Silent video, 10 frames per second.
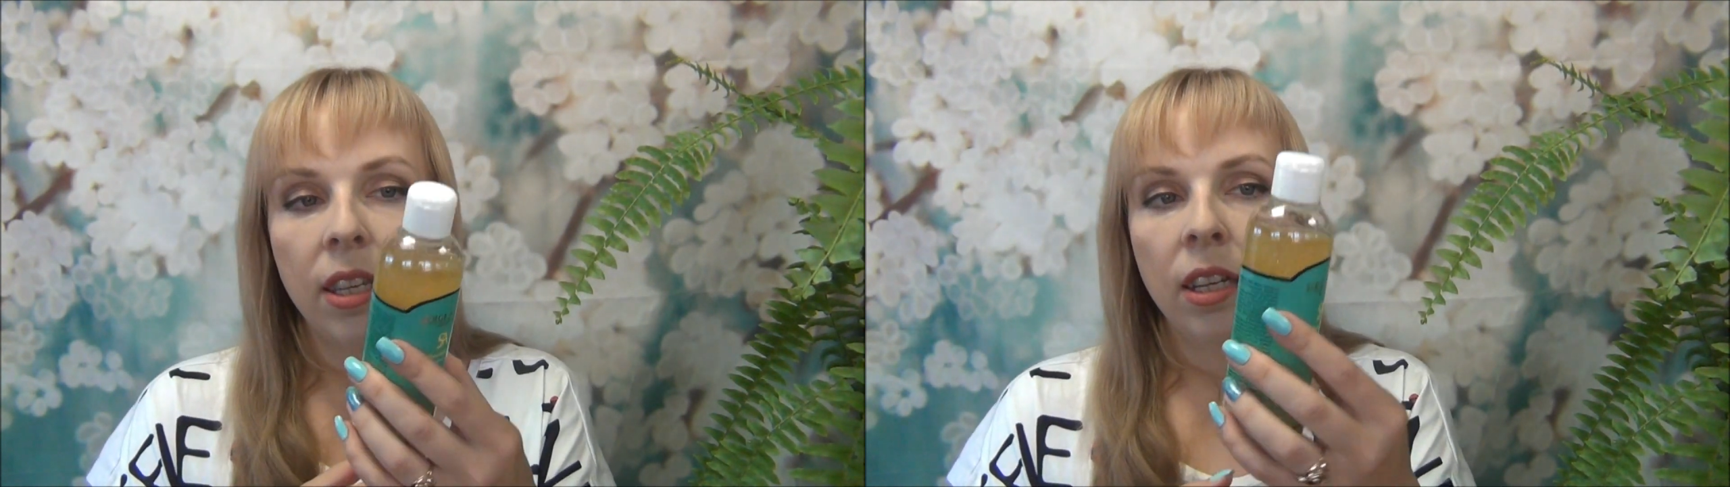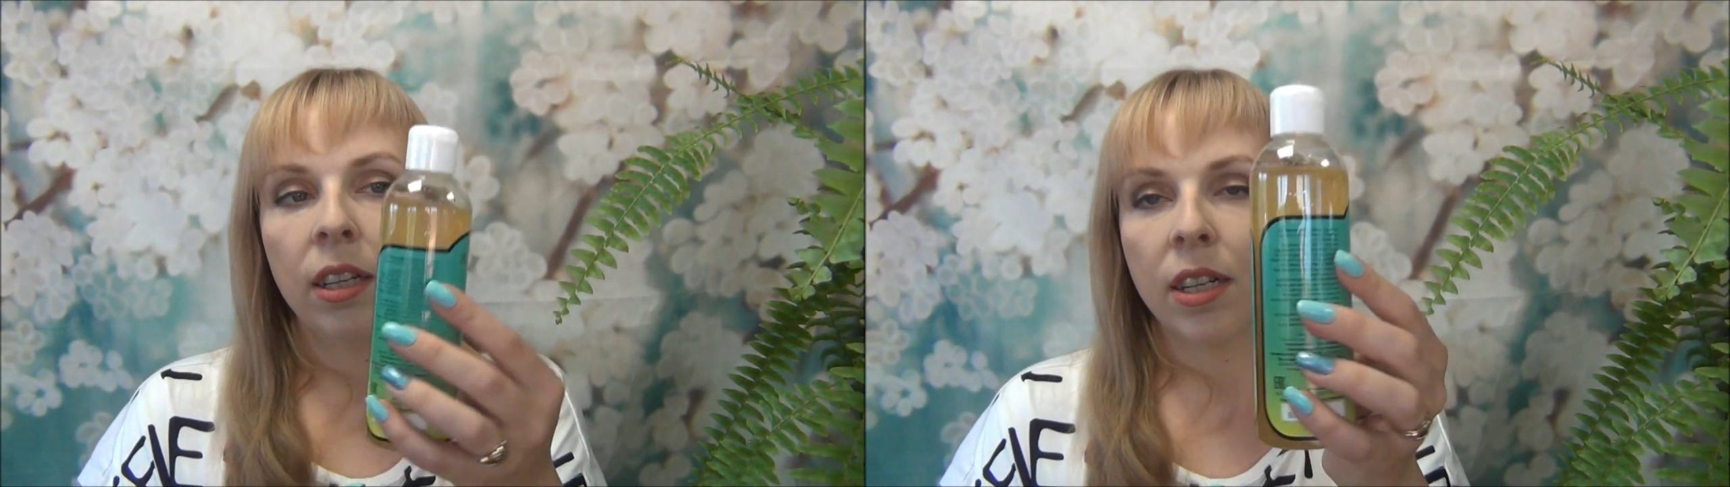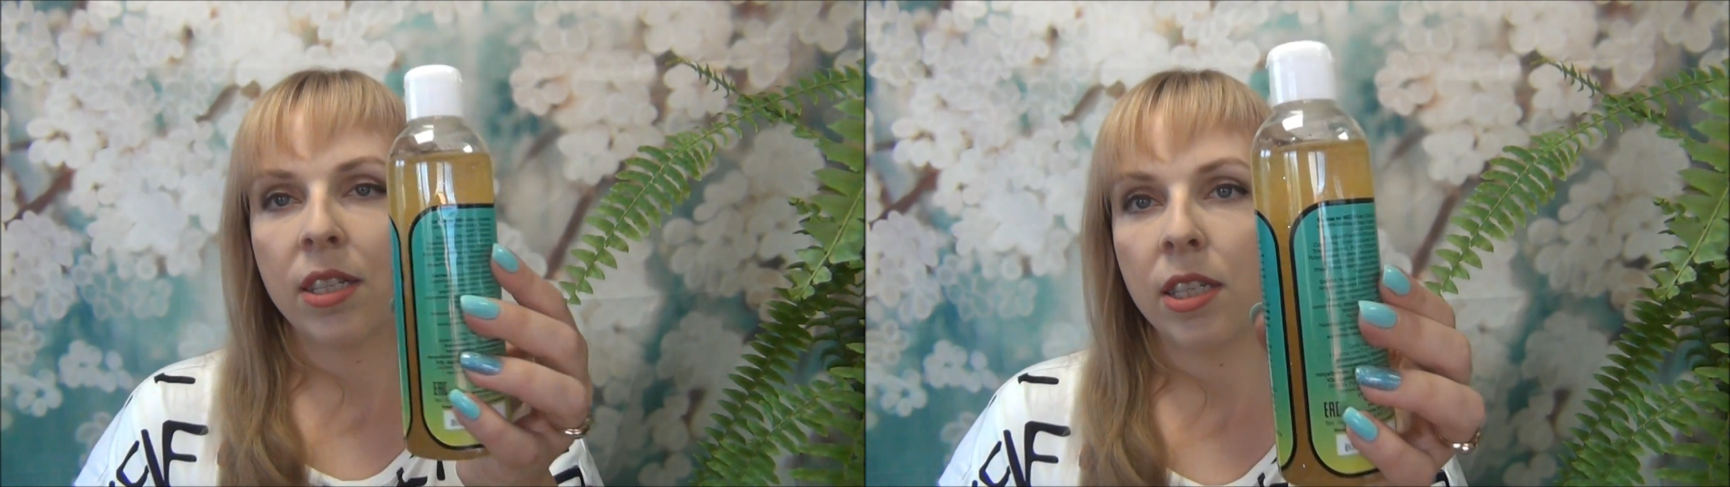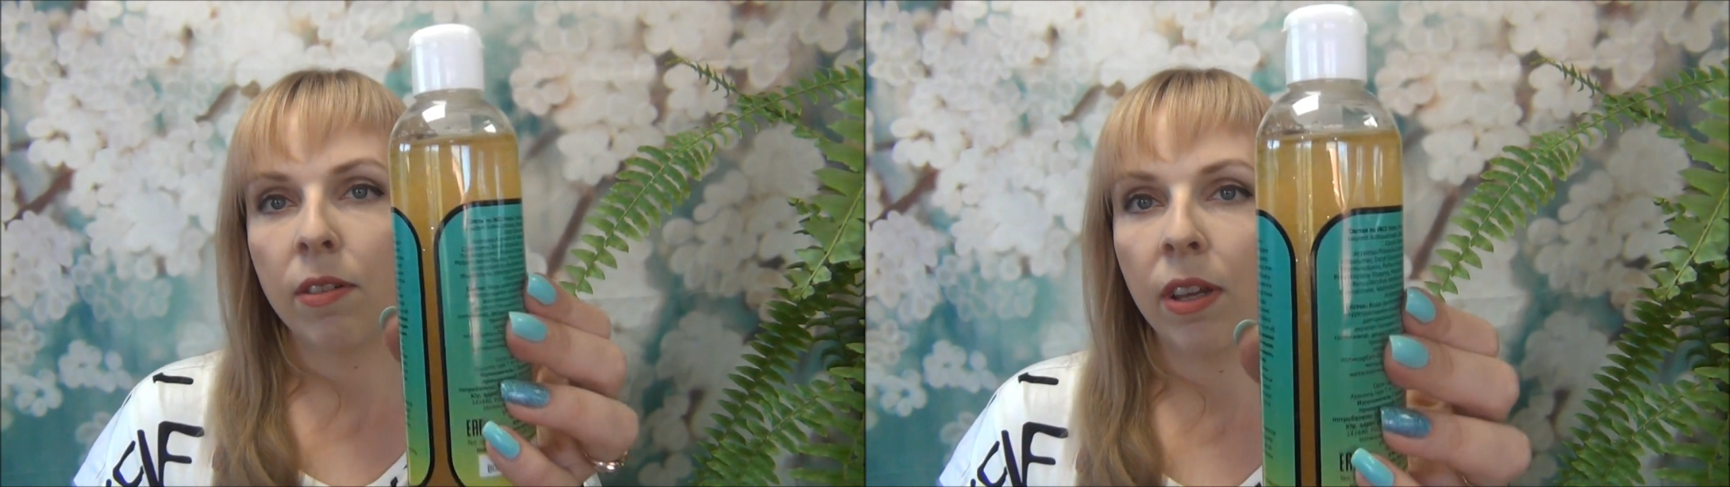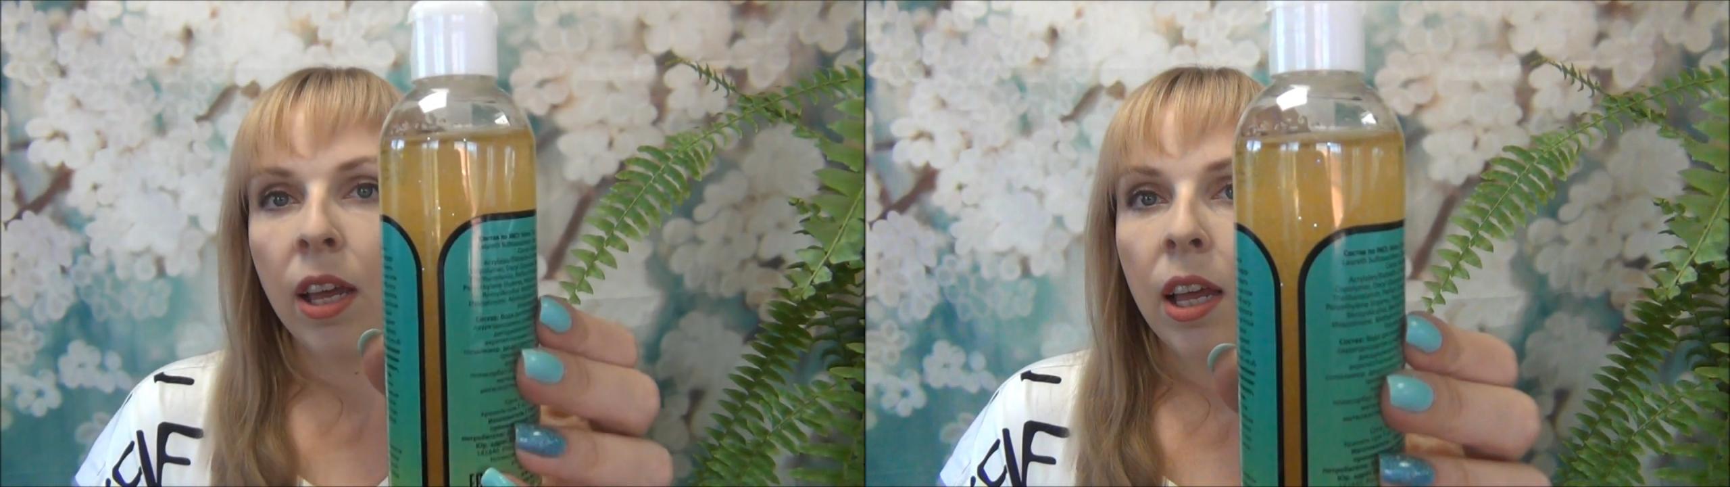и
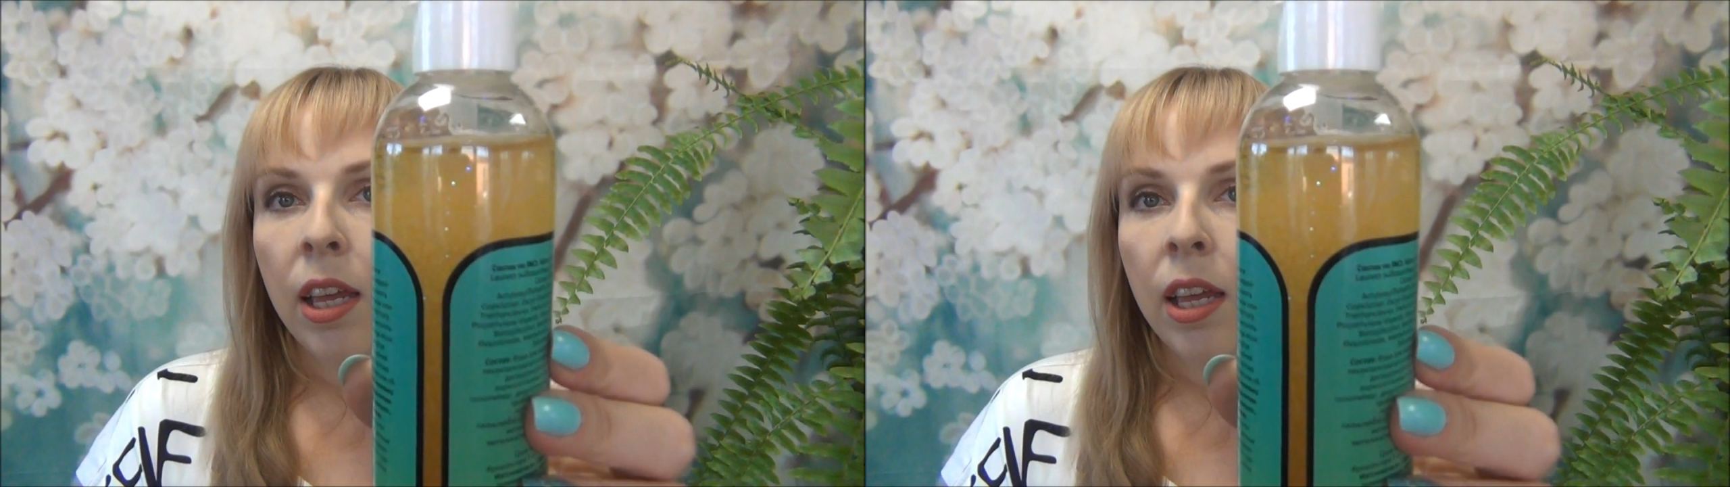красивый.